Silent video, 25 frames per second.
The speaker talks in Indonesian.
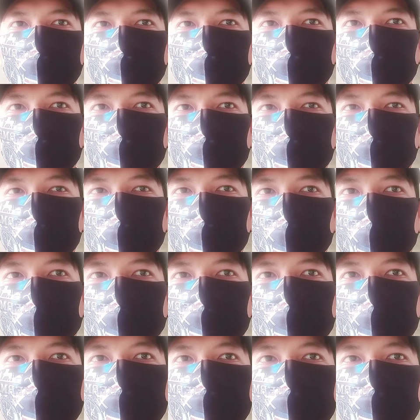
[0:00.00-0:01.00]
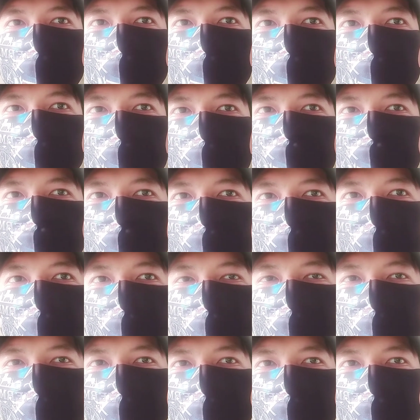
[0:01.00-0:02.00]
itu video apa tuh?
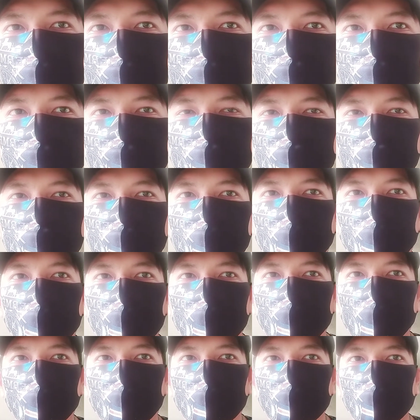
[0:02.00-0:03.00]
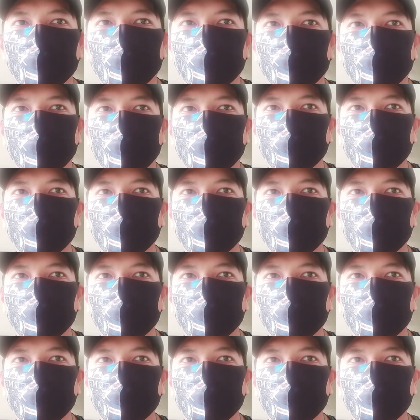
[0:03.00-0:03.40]
Terus yang nomor